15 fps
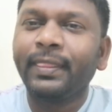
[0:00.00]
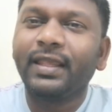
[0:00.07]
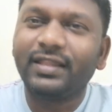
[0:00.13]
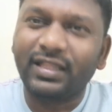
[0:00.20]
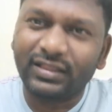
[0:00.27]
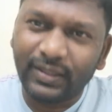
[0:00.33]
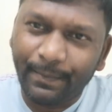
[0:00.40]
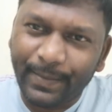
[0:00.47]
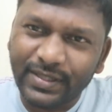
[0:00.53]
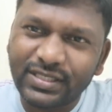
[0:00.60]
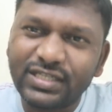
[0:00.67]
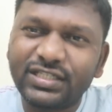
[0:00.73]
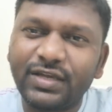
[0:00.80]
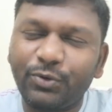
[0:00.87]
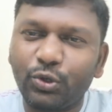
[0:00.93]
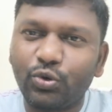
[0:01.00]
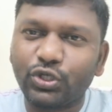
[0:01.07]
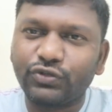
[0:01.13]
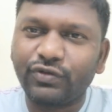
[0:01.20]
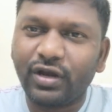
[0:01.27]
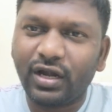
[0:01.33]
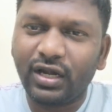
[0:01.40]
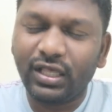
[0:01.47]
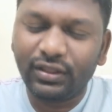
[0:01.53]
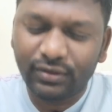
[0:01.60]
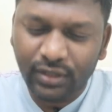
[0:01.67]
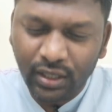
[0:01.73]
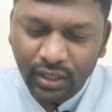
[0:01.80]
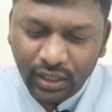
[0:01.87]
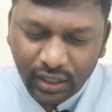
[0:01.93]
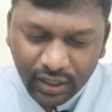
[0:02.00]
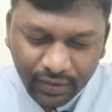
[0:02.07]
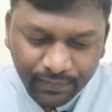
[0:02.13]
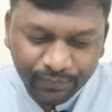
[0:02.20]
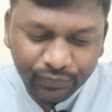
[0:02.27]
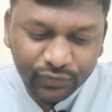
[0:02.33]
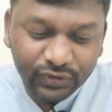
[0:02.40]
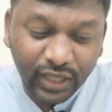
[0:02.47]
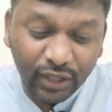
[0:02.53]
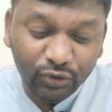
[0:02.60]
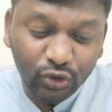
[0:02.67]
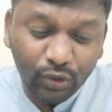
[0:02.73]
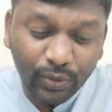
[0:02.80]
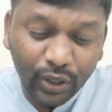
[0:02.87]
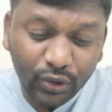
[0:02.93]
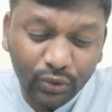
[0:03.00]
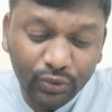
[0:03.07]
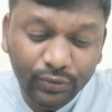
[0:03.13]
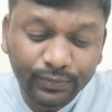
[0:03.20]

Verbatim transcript: ఇదంతా ప్రజల సేఫ్టీ కోసమేనండి దాంతోపాటు